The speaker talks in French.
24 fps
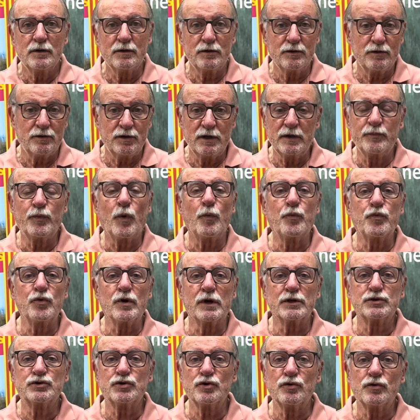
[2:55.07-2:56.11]
euh, les
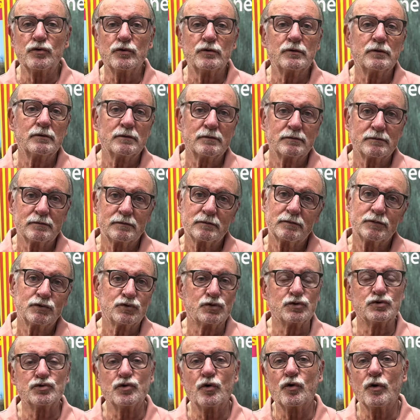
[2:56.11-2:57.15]
populations
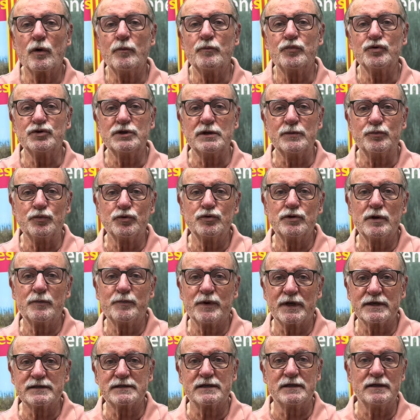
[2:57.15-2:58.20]
se sont un petit peu
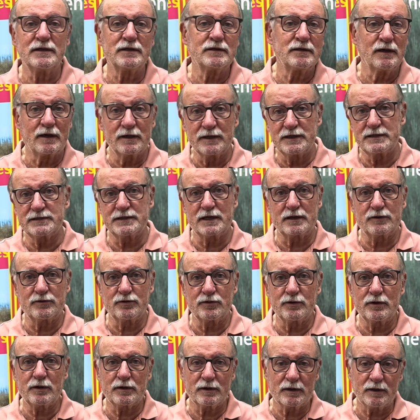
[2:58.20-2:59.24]
déplacées dans les
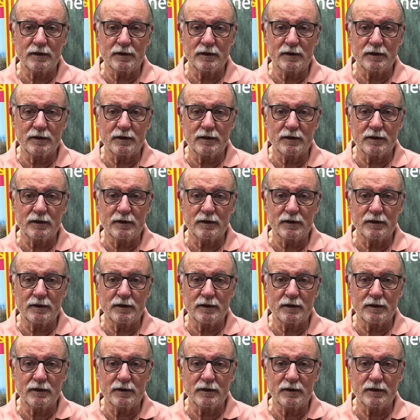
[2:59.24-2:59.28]
secteurs.